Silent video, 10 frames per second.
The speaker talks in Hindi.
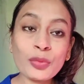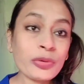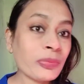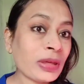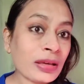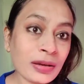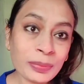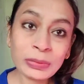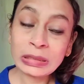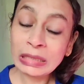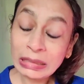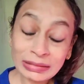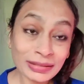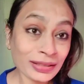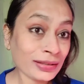कोई मेकअप
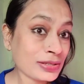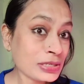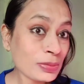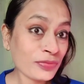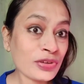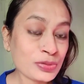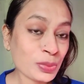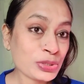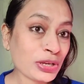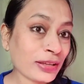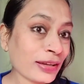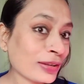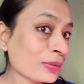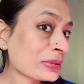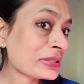नथिंग जस्ट मैं फेस वॉश करके आ
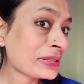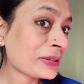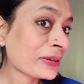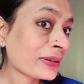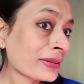रही हूँ एंड सी